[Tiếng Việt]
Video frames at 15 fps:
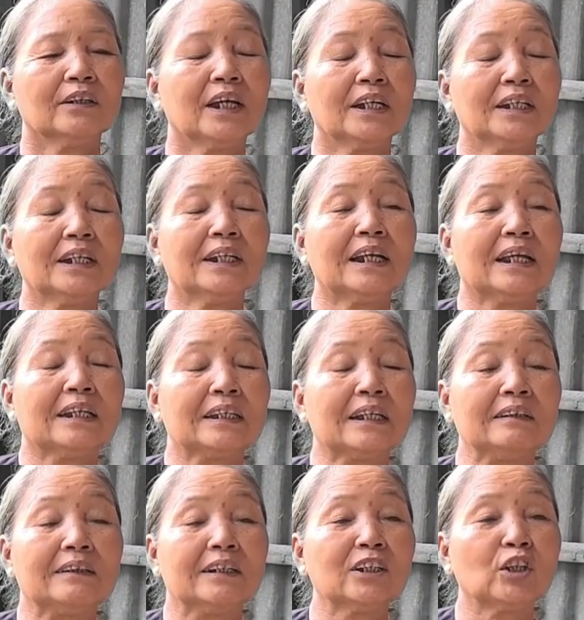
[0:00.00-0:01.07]
Cho nên là
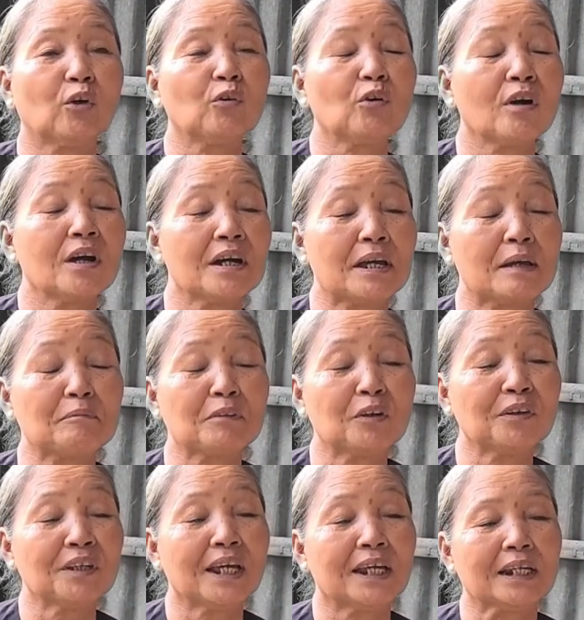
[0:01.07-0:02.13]
từ cái chỗ đó em
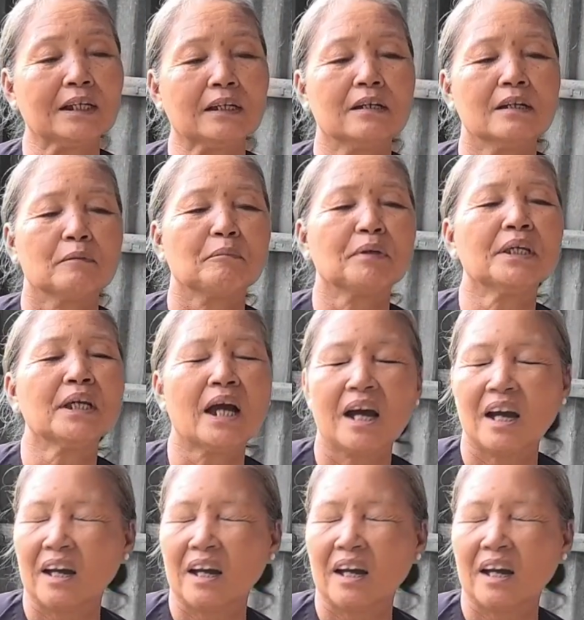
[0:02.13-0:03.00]
nói với anh, bây